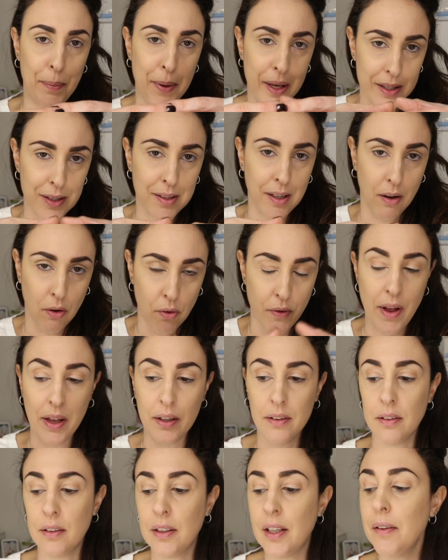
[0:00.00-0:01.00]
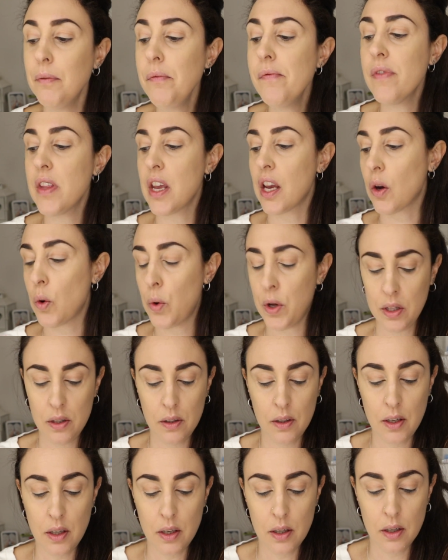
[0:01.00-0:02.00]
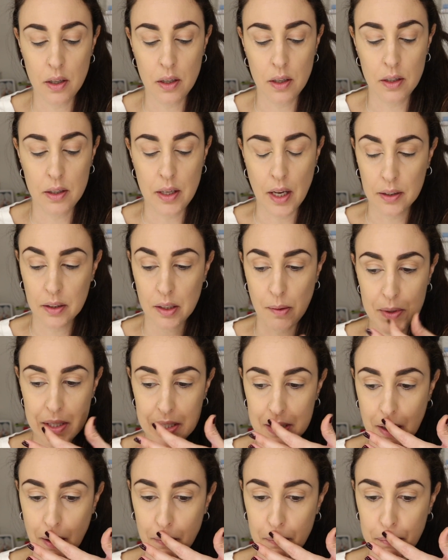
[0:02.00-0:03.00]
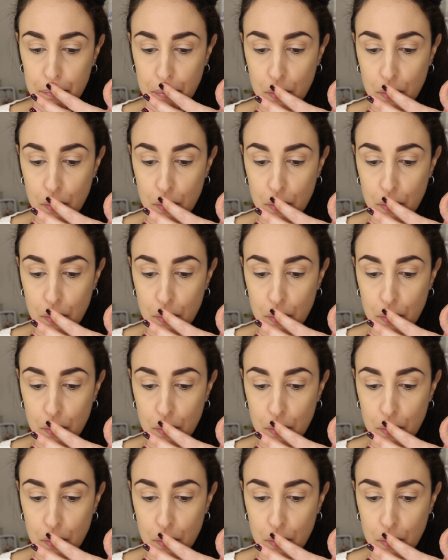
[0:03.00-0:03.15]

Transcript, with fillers: piastra rovente e quindi niente mi sta